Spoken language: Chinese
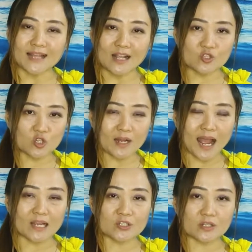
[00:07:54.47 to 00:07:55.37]
单纯的
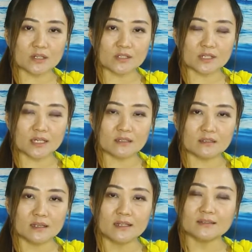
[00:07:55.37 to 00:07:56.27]
爱神的心，
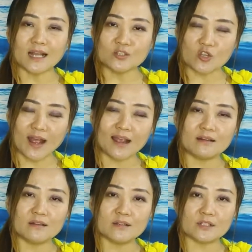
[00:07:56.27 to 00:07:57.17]
单纯爱
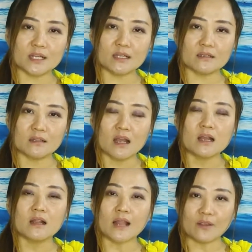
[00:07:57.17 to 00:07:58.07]
人的心，
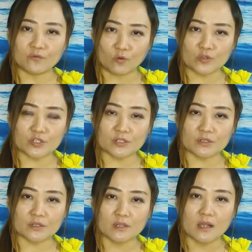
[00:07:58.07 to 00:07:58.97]
来服
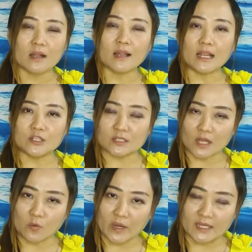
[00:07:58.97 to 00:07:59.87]
侍，来
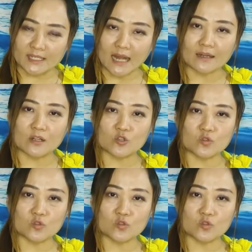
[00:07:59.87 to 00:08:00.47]
成为你家人的